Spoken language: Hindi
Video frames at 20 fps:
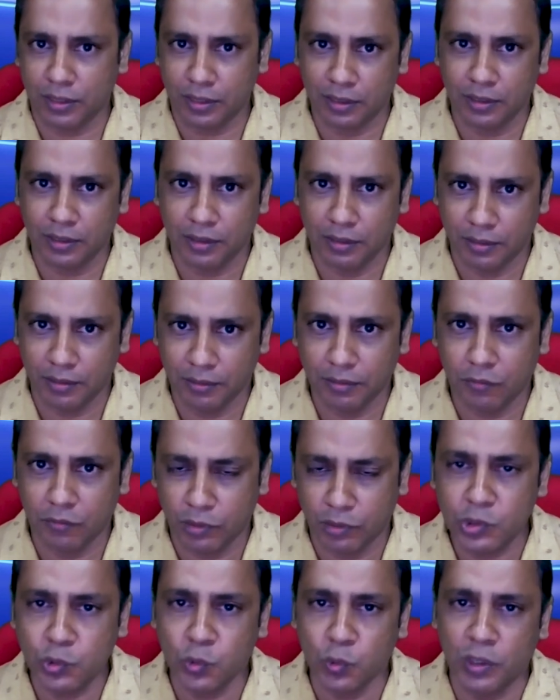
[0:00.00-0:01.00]
की
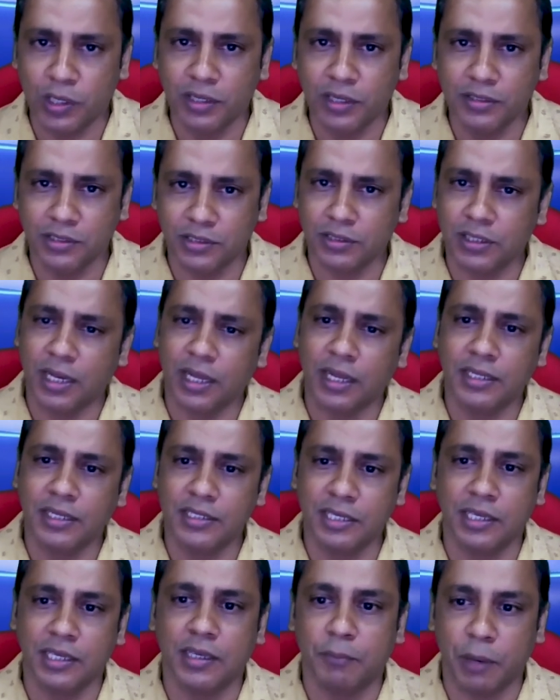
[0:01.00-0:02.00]
वस्तु है जितना
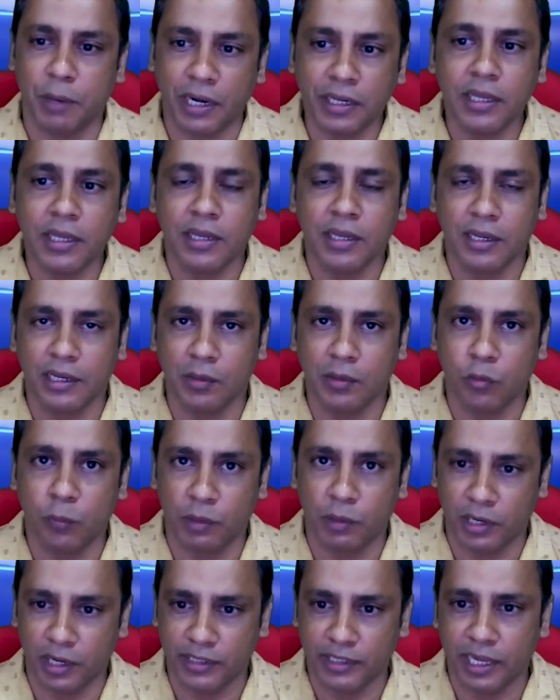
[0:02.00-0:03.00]
किसी पाठक के लिए वो
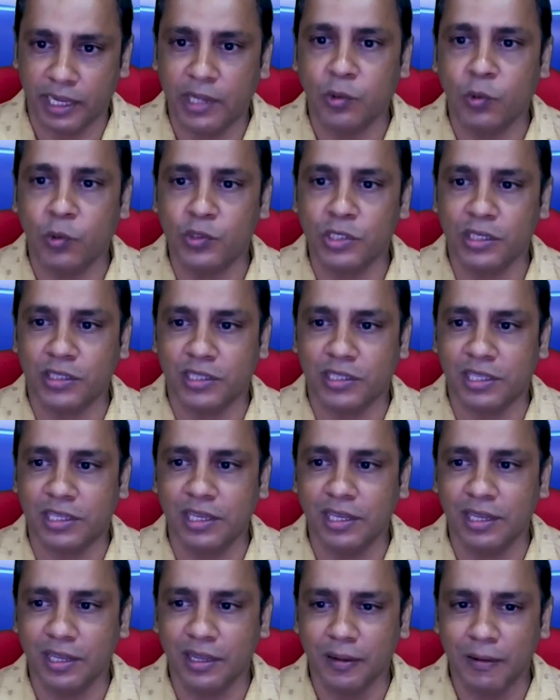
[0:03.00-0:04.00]
प्रेरणादायक हो सकती
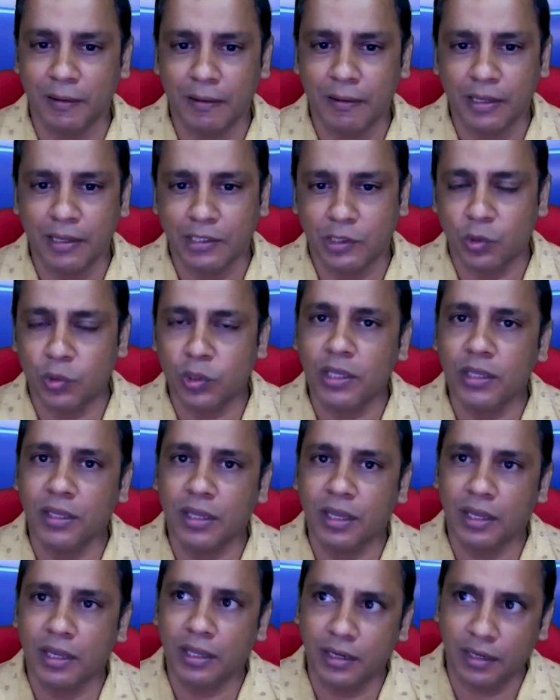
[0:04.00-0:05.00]
है क्योंकि
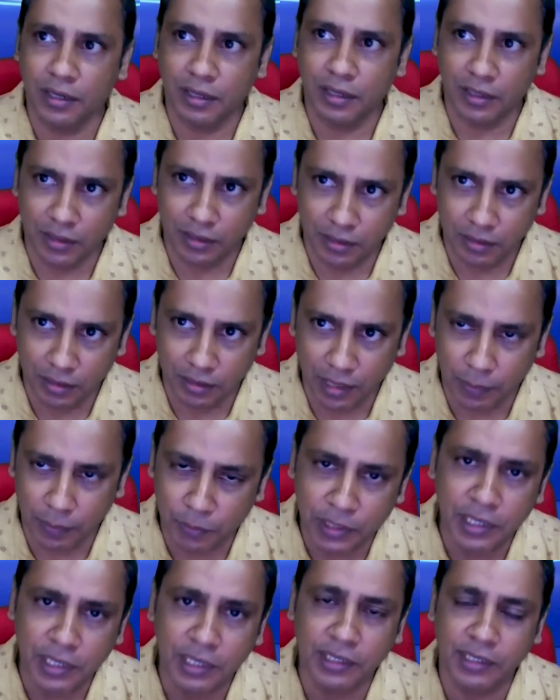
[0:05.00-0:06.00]

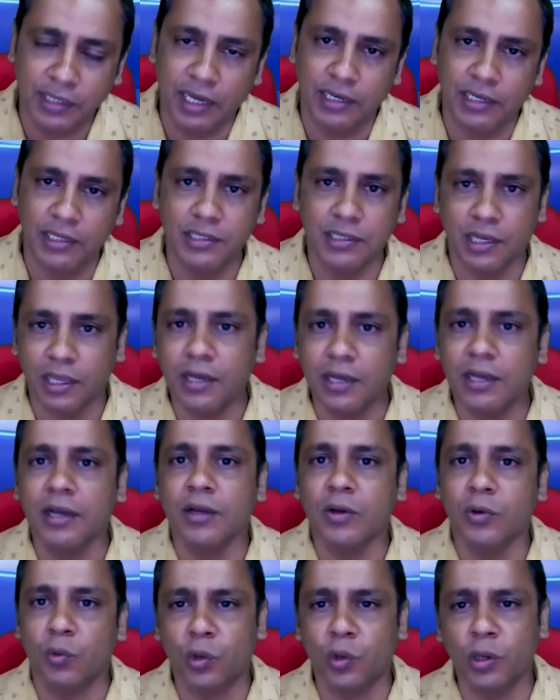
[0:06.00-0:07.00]
अपनी ही डायरी
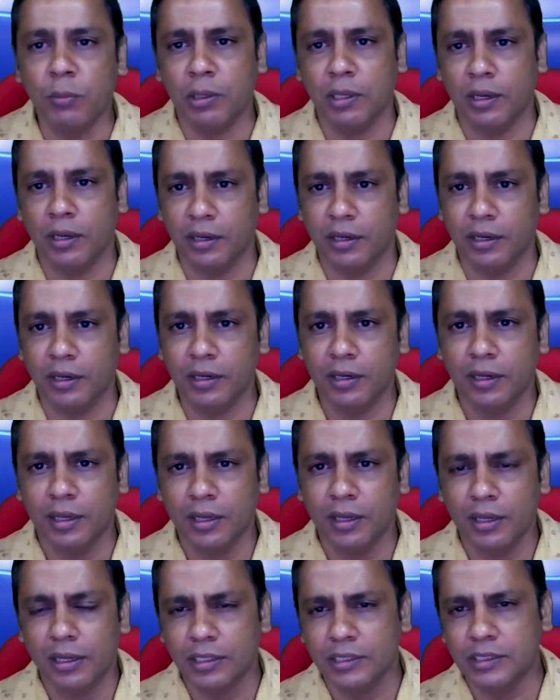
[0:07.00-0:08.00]
लेखक कोई भी लेखक
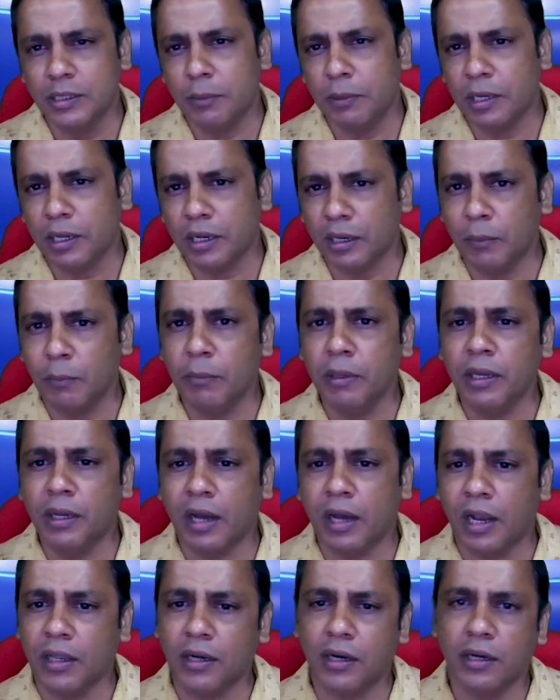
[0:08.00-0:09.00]
जब एक लंबे
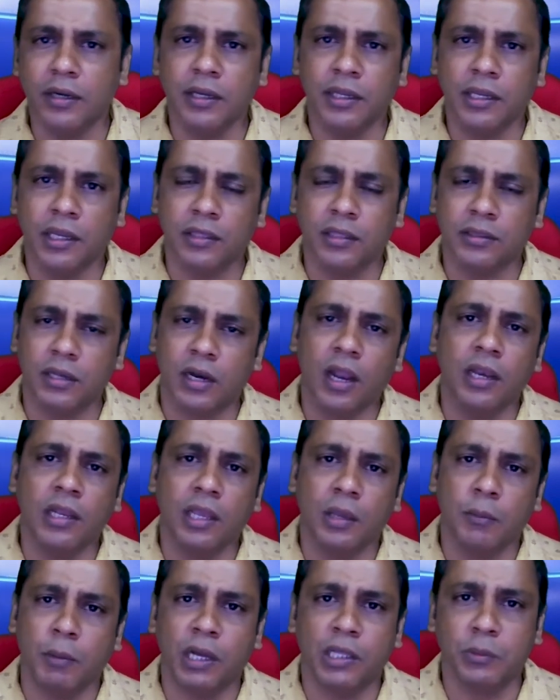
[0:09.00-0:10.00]
कालखंड के अंतराल
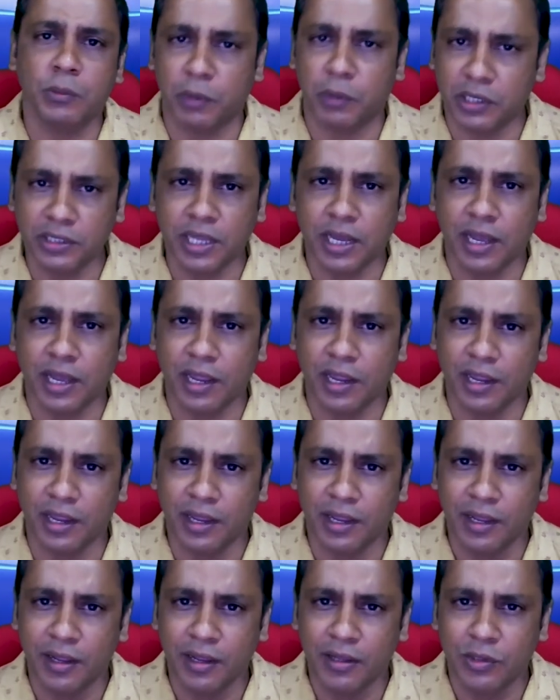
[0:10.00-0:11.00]
के बाद पढ़ता है
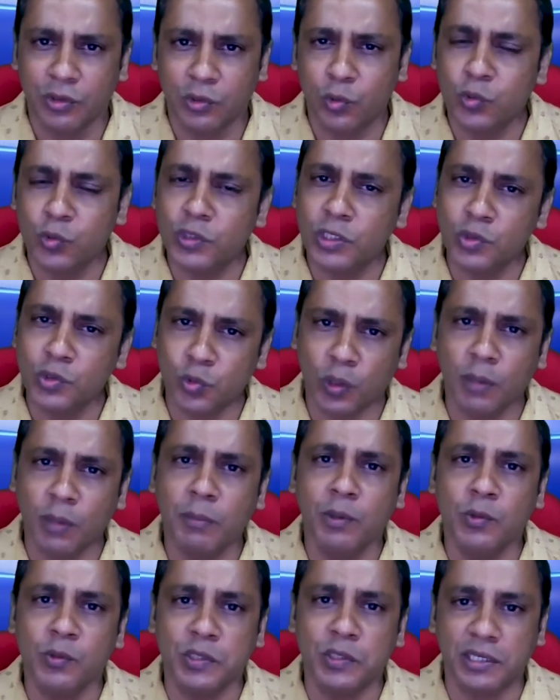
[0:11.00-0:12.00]
तो उसे स्वयं
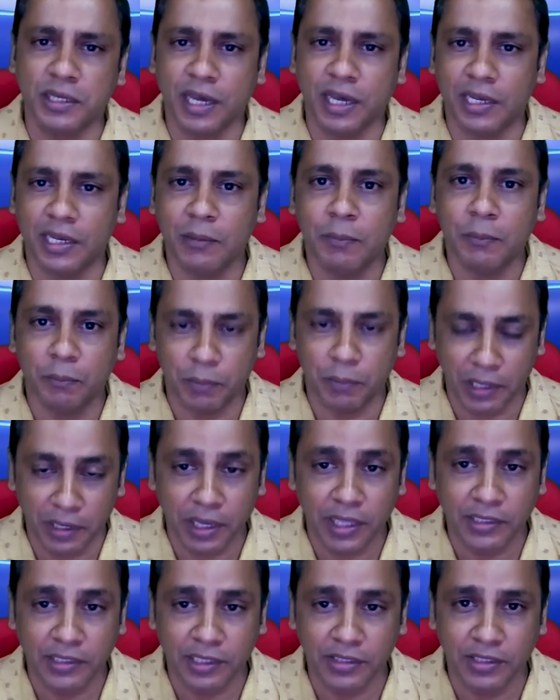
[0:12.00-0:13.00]
ही उसकी डायरी
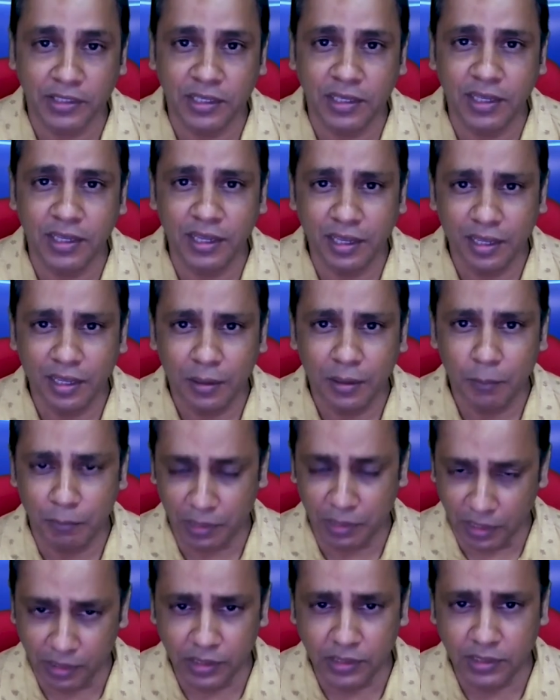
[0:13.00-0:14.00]
प्रेरणा देती है
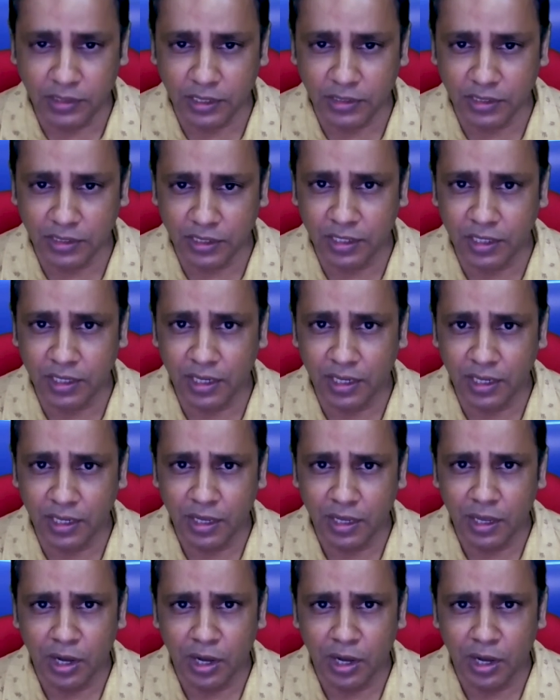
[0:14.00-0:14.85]
प्रेरित करती है